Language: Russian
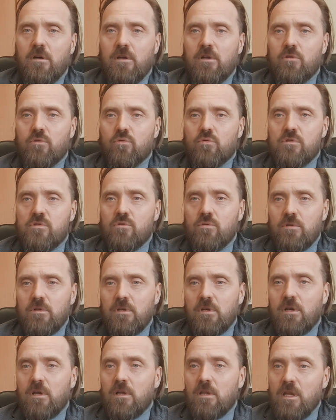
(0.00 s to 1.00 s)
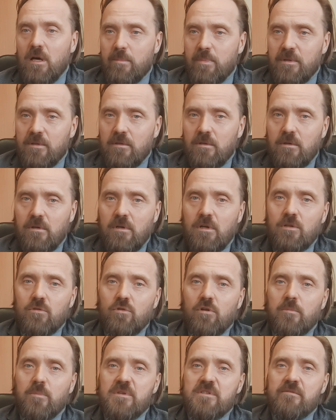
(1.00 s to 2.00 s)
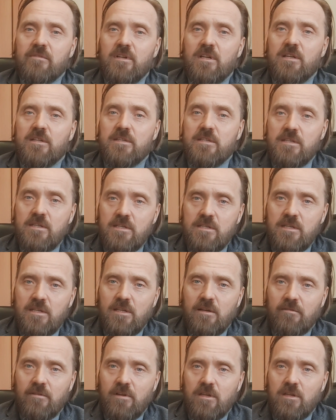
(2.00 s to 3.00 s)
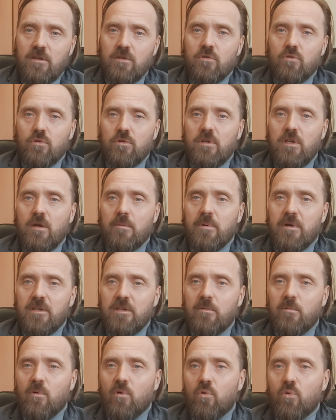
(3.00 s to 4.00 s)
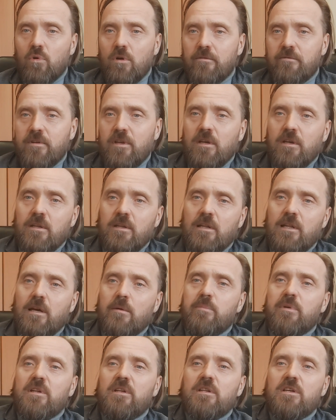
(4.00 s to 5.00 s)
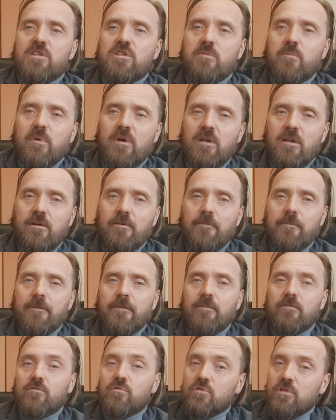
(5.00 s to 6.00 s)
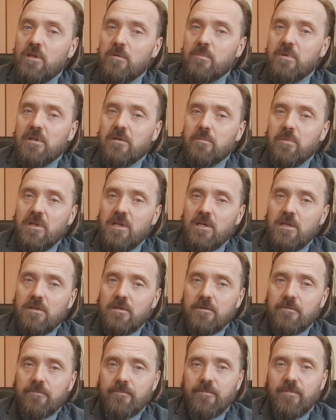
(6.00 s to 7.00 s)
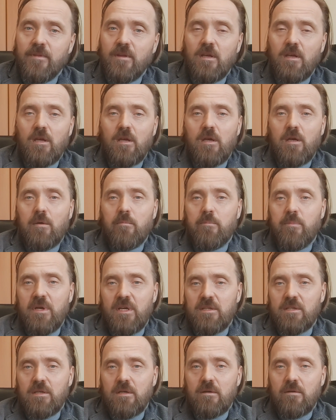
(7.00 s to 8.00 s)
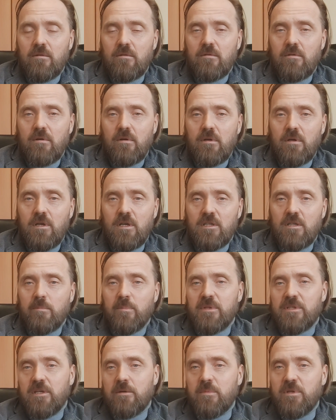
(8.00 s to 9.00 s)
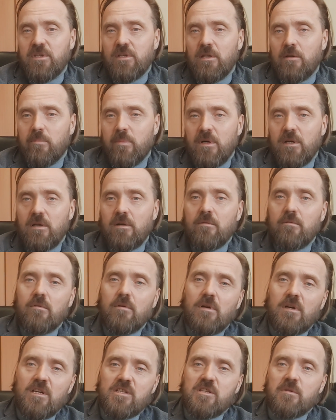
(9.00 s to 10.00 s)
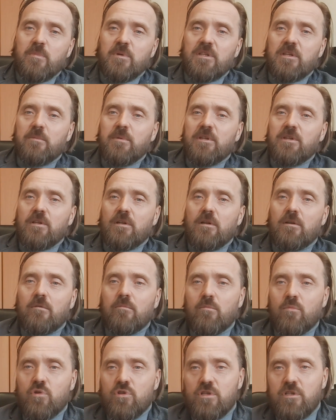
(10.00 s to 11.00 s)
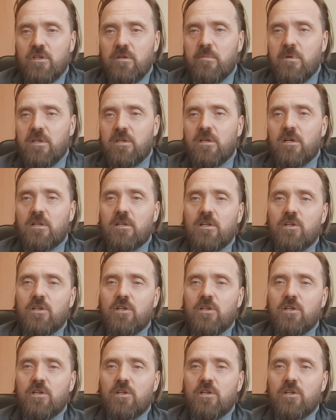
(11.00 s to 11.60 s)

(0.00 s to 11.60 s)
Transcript: редукционный клапан, который позволяет снизить давление до необходимого уровня для передачи пара внутри предприятия. Пятое это потребители пара. Каждый потребитель может иметь